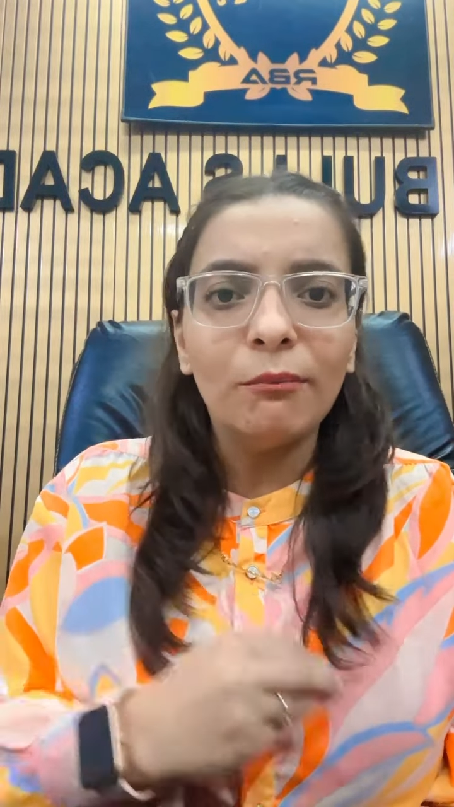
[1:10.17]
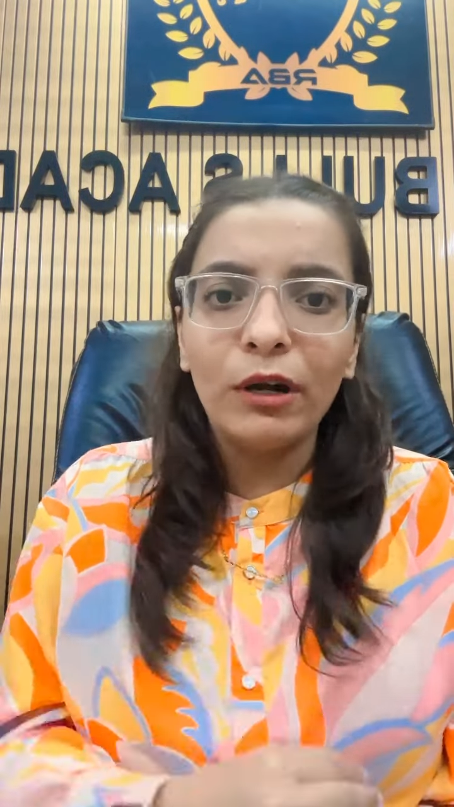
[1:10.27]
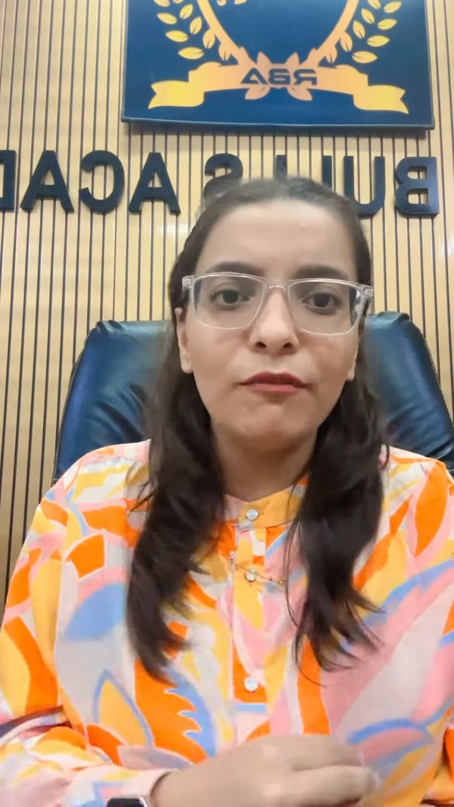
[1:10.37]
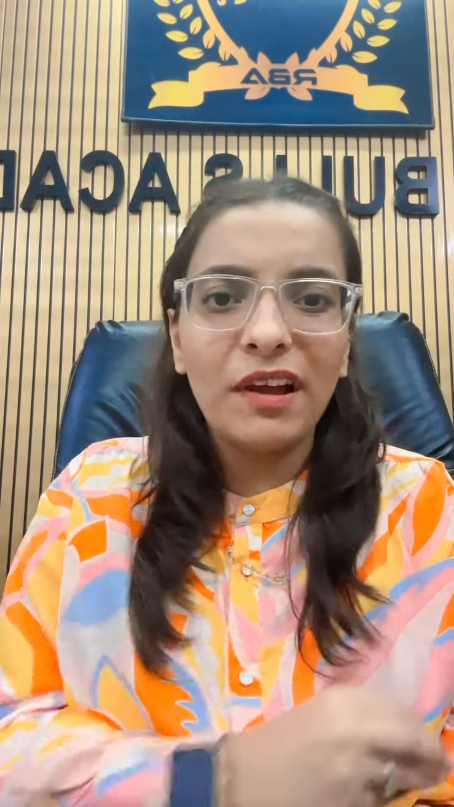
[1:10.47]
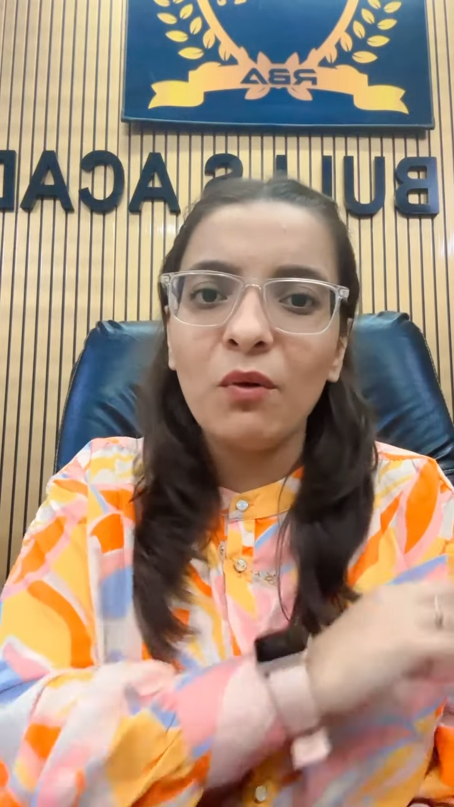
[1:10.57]

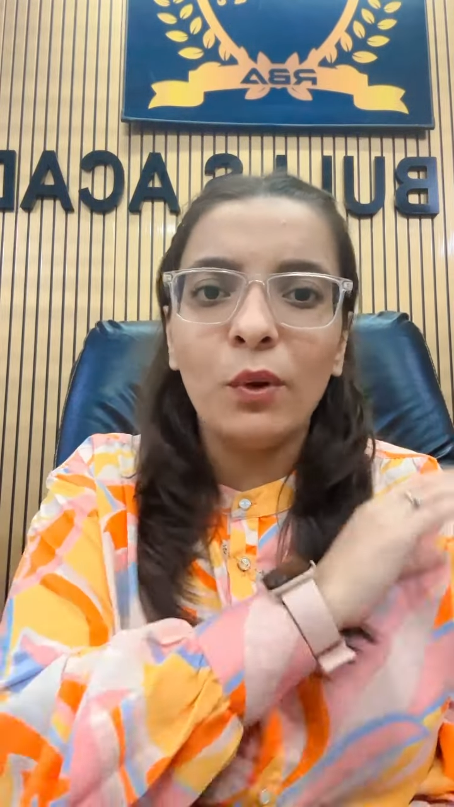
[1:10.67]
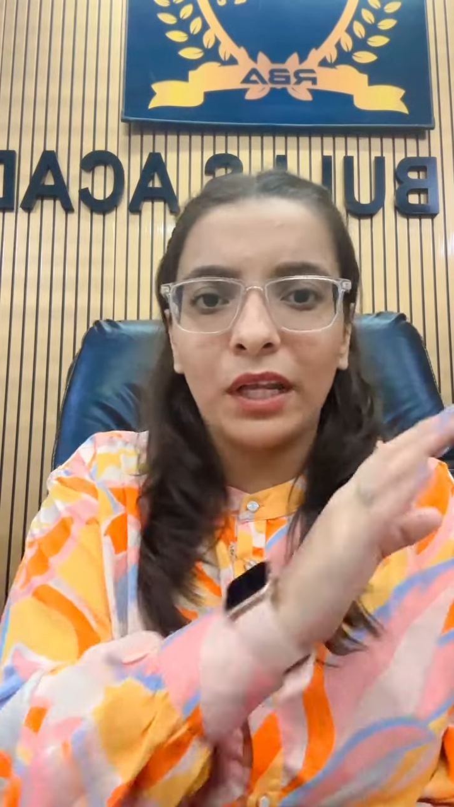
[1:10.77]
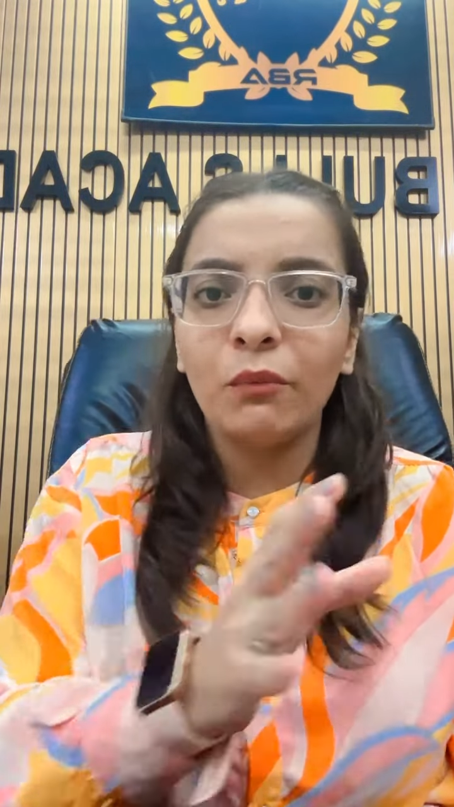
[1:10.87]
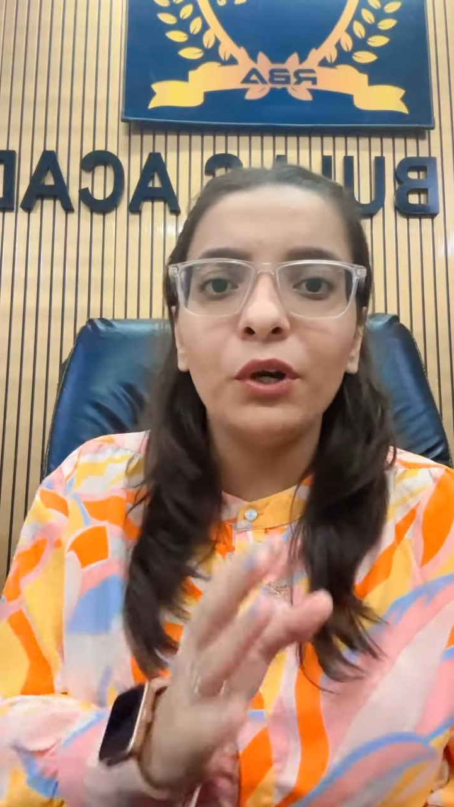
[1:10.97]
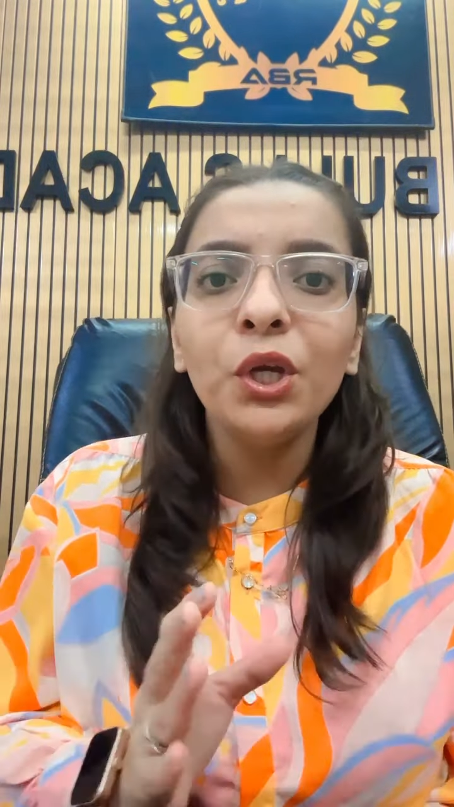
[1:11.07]
1.5
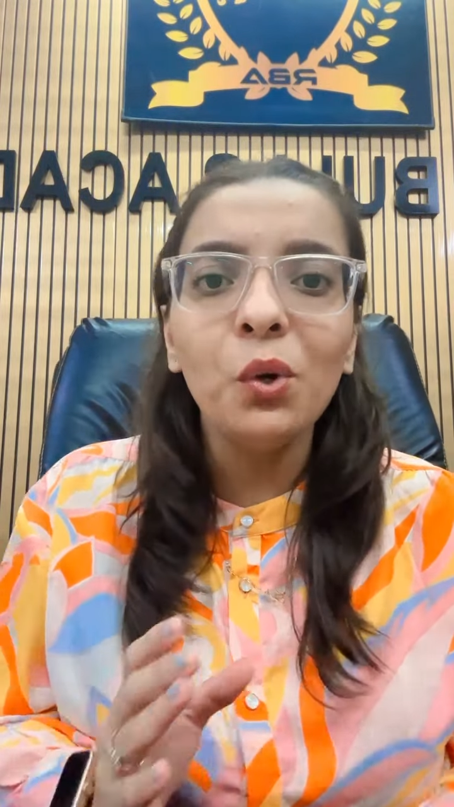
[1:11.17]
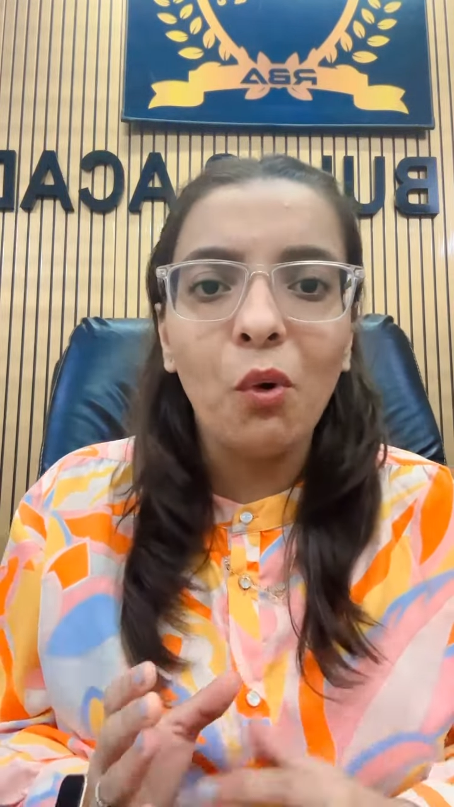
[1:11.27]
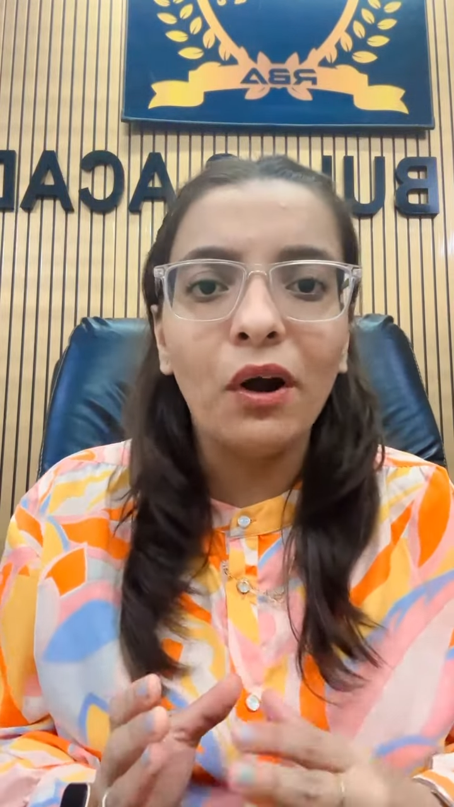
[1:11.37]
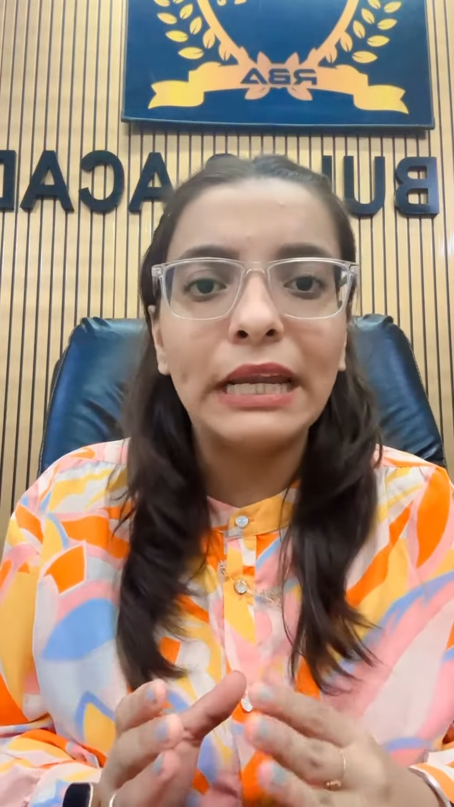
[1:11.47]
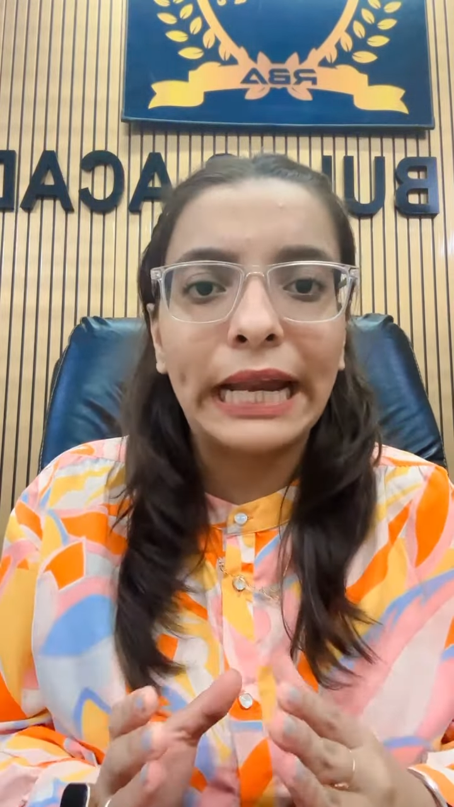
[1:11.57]
वट एवर यू
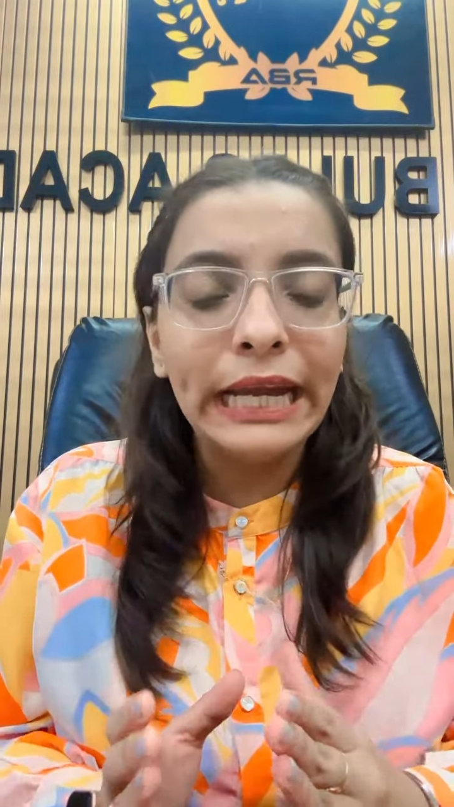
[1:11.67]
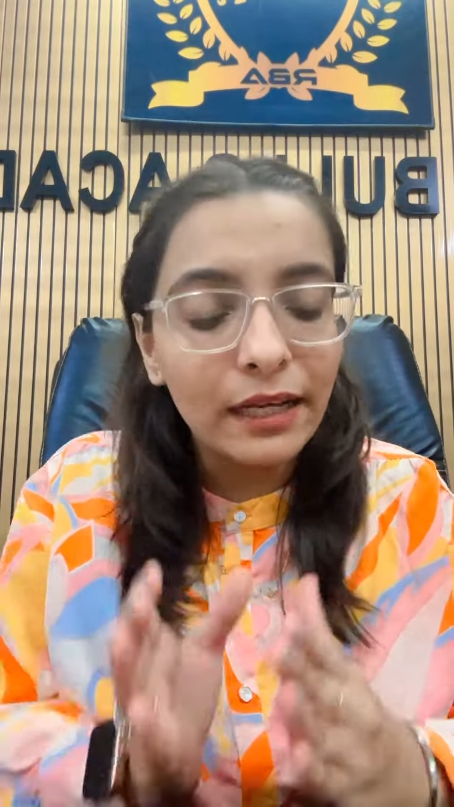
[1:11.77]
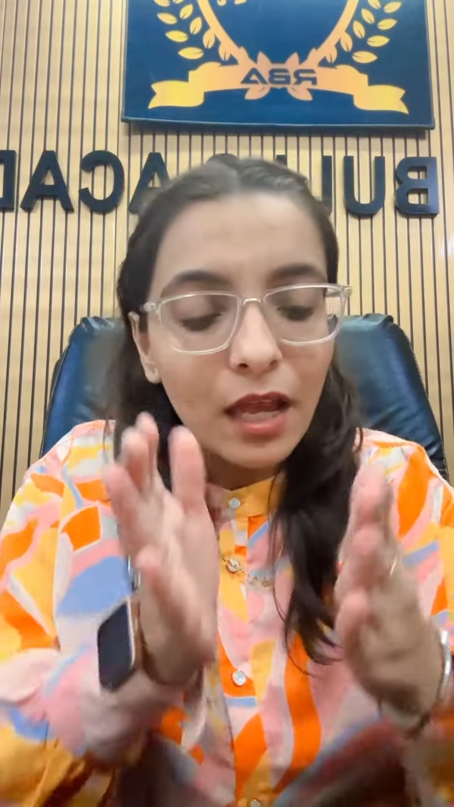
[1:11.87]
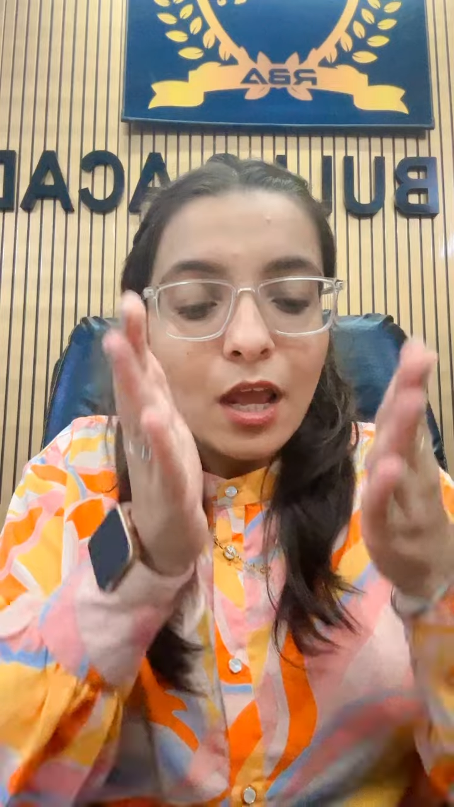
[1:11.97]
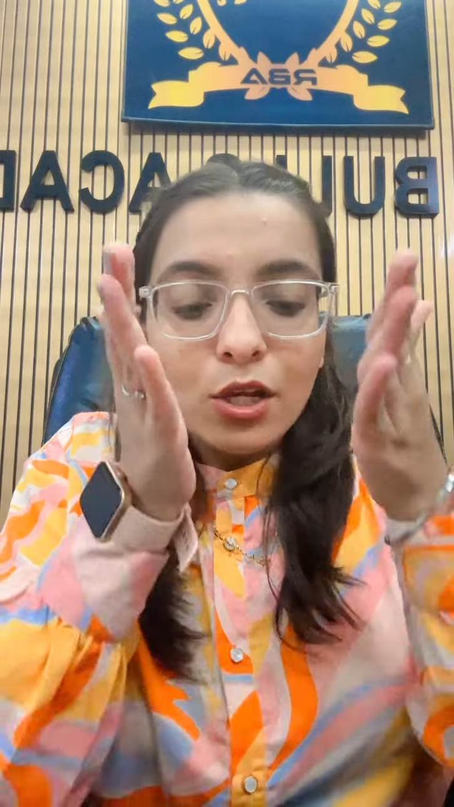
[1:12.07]
वॉन्ट राइट